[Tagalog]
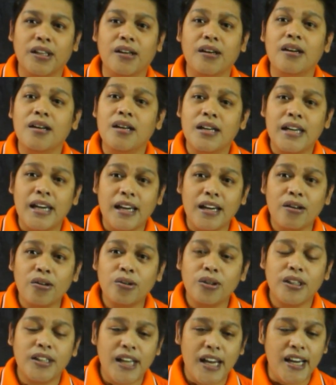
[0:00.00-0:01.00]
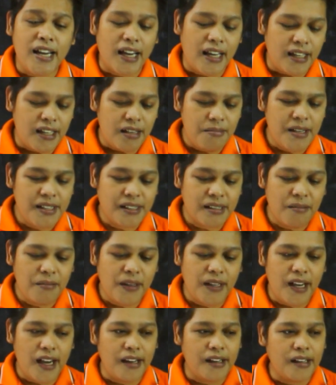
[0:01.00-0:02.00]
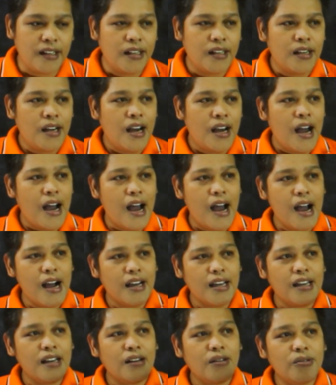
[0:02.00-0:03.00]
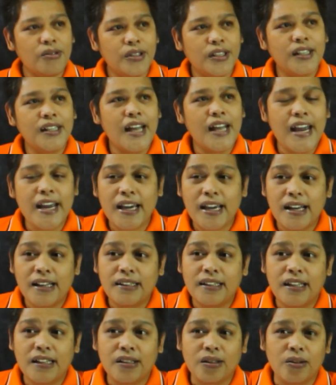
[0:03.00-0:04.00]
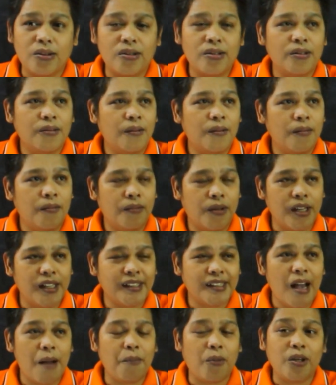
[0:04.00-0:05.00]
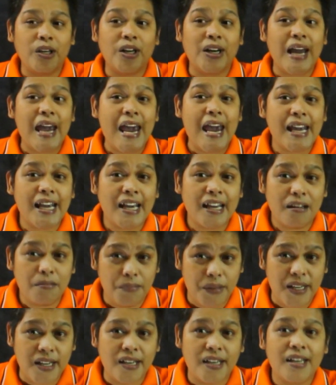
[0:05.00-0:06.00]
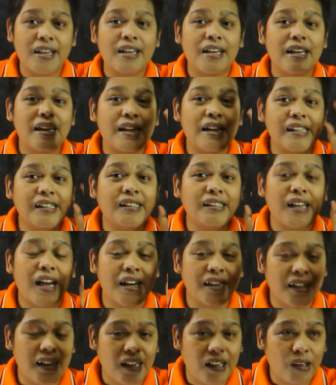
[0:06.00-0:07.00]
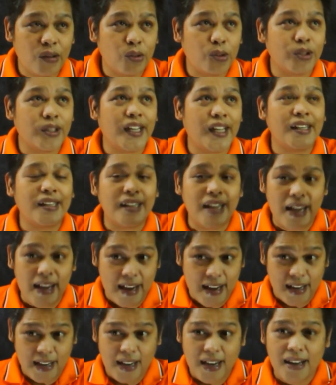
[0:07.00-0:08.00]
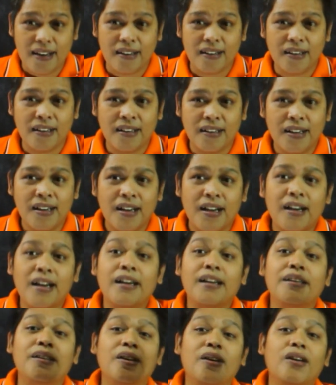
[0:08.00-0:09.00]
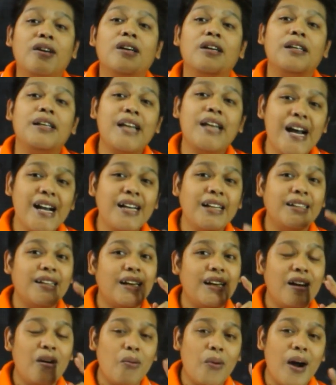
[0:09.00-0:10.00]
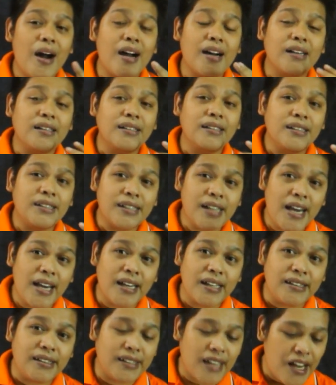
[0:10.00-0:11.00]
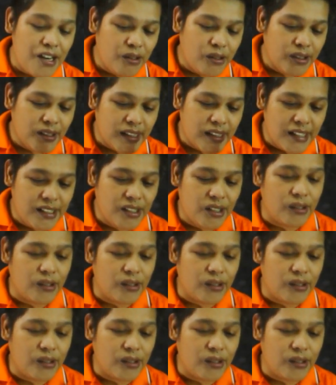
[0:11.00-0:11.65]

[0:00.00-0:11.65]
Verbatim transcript: no? Included angle, ibig sabihin, ang included angle dito For example, yung angle B is an included angle no, ng dalawang sides. Anong side